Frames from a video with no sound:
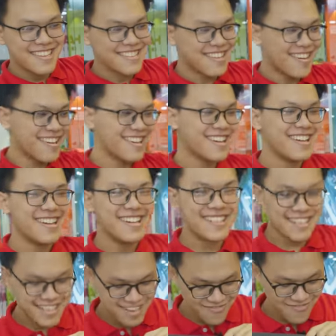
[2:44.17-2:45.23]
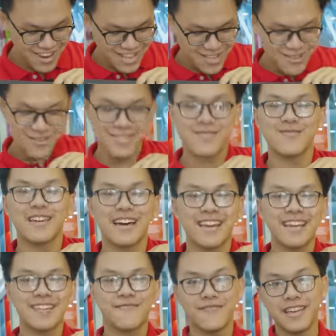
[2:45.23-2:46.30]
Rồi, thì chiếc main tuyển chúng ta ở
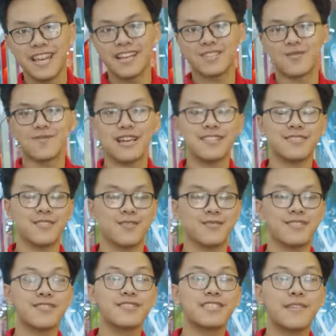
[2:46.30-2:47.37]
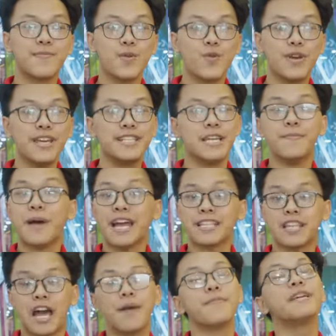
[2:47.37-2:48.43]
đây vì là chúng ta sử dụng chiếc CPU i7
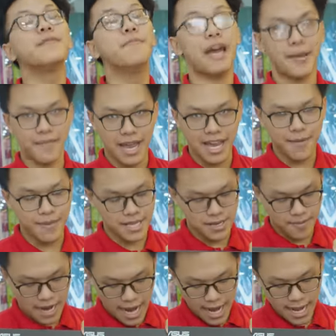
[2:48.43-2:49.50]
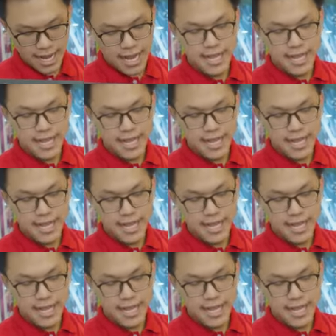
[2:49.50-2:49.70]
12700K,